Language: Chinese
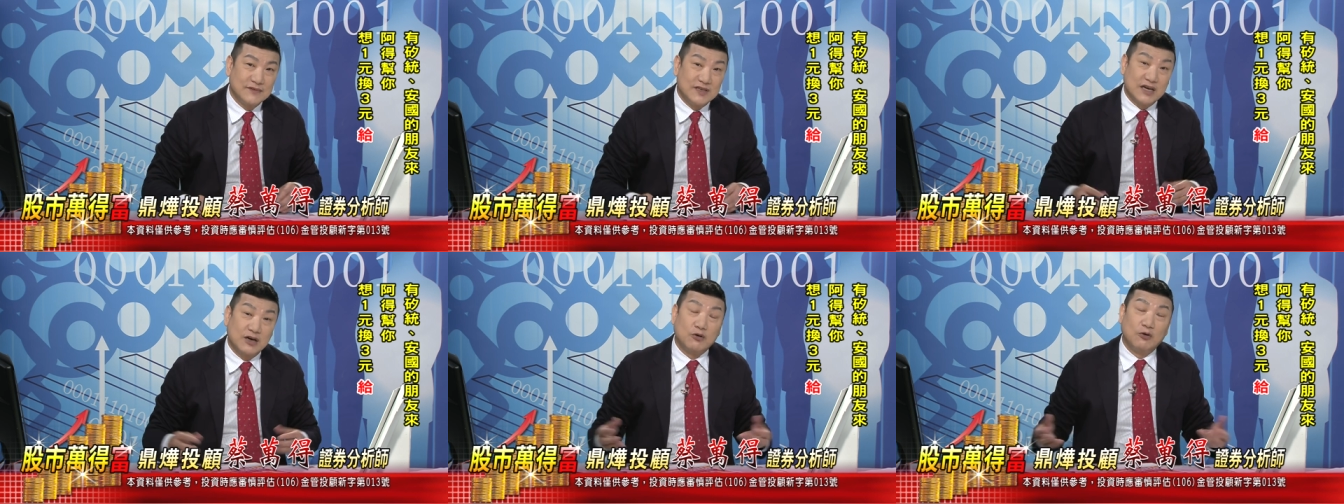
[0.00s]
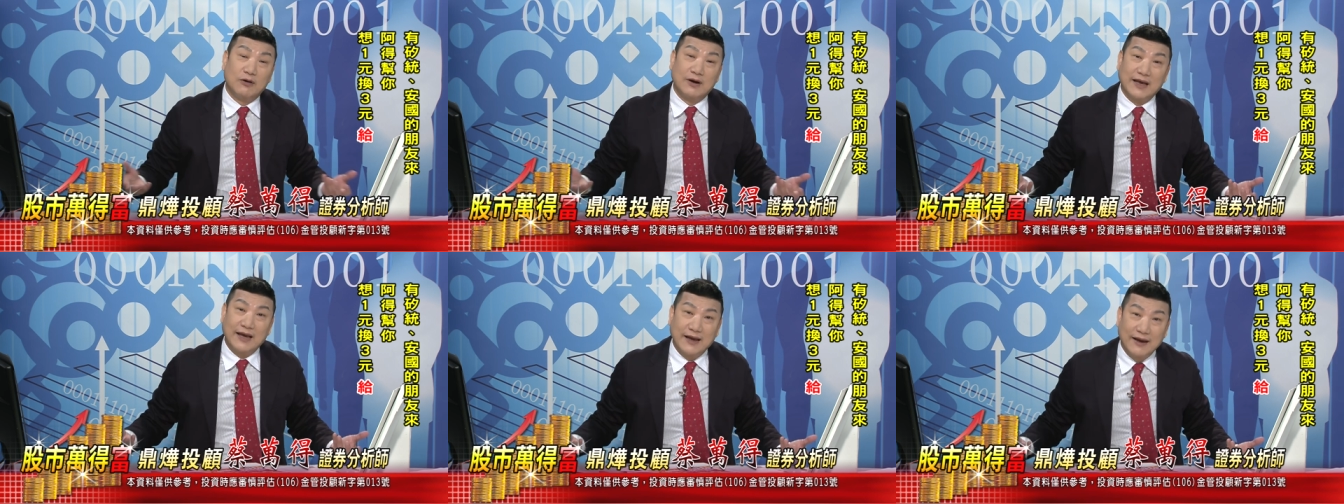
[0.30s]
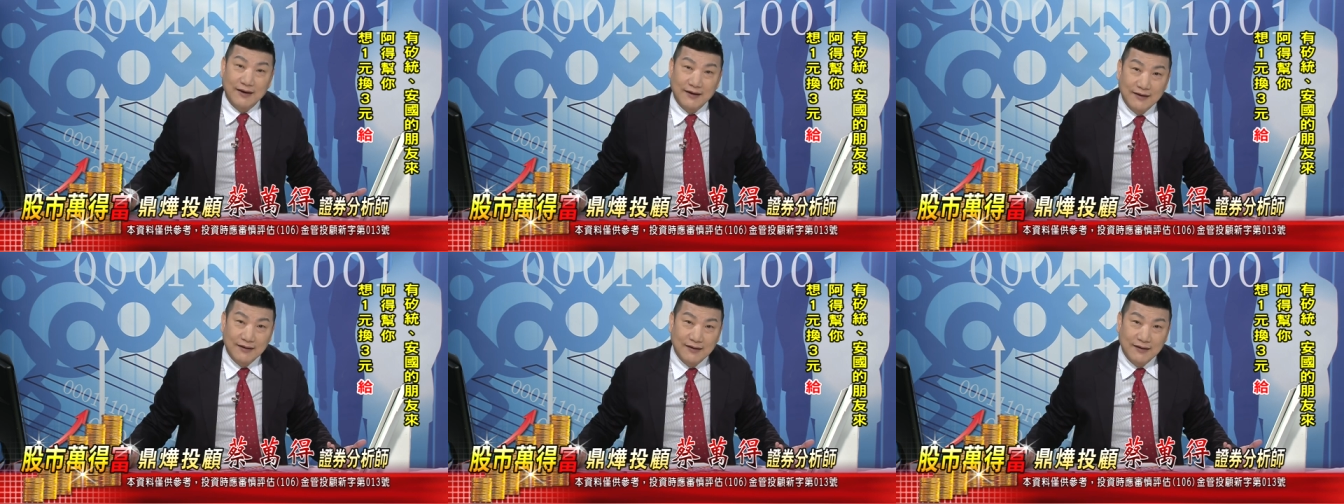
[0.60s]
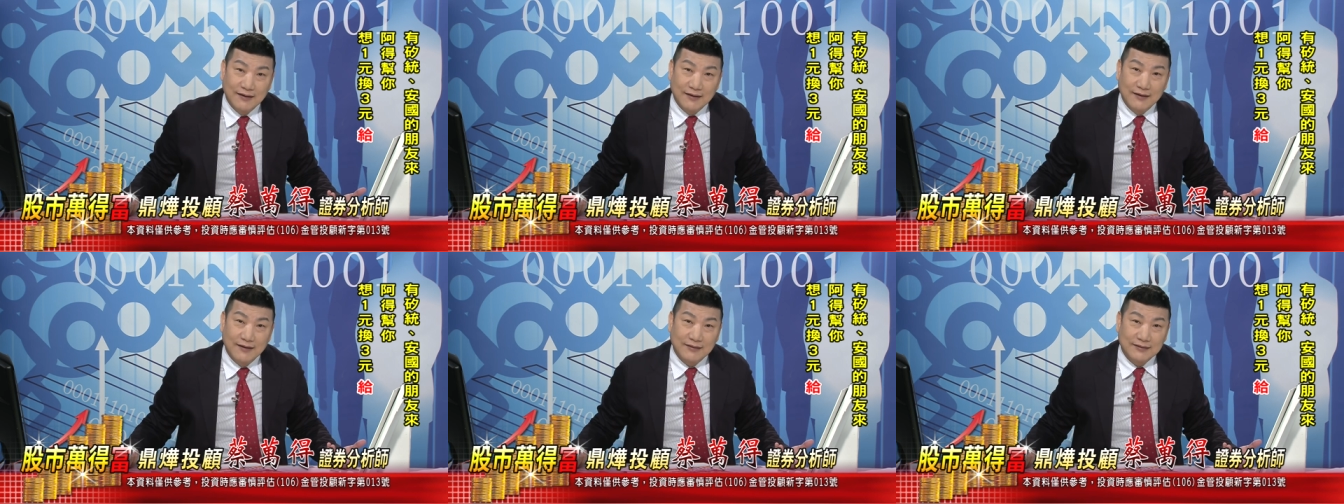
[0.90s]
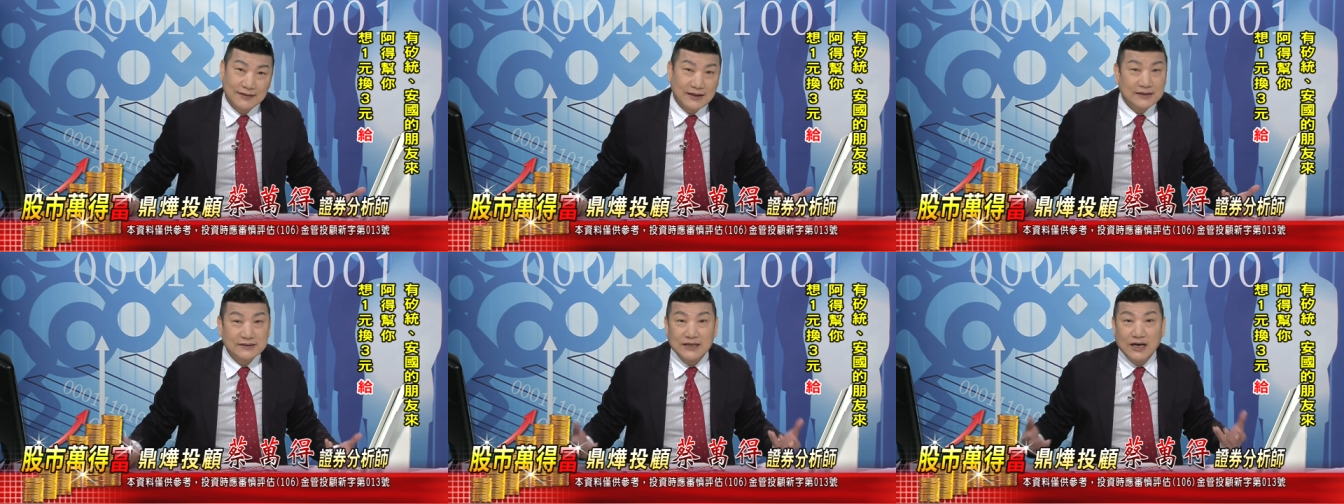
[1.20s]
结果嘞，
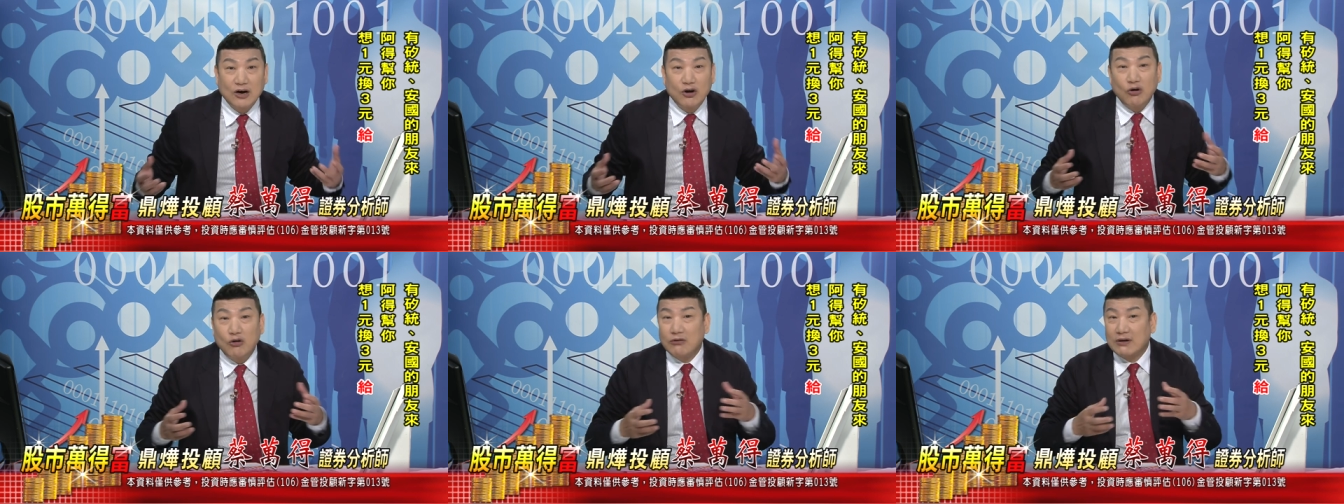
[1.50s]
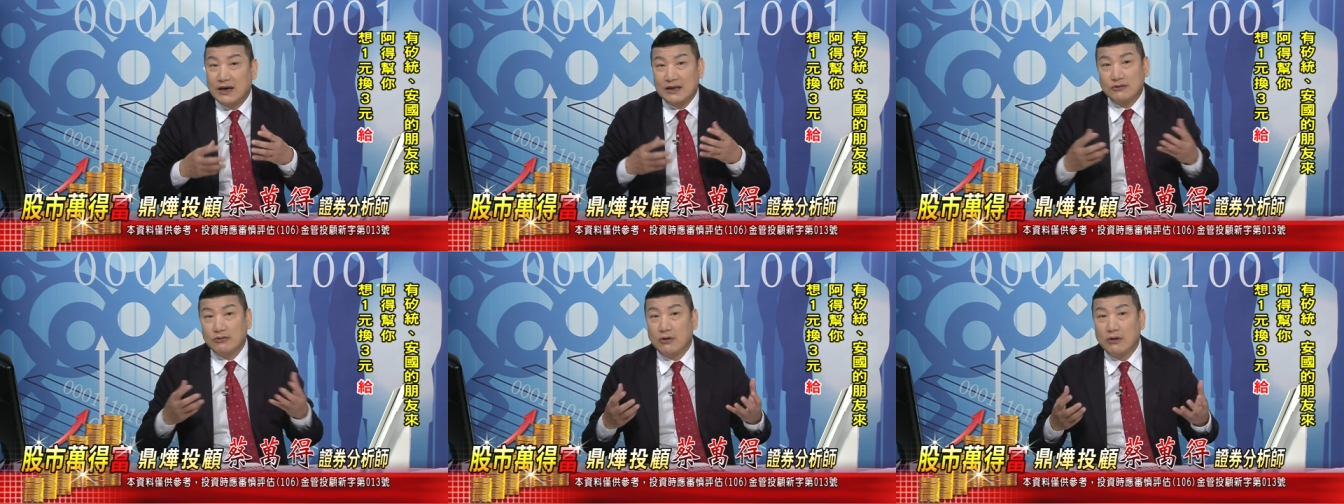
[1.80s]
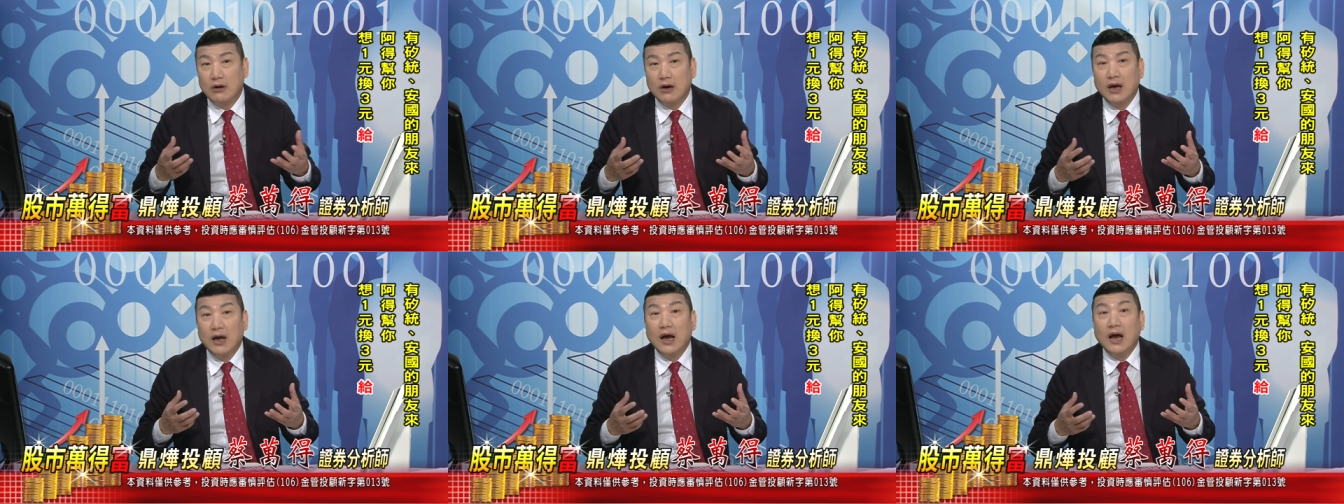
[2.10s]
大家后来都……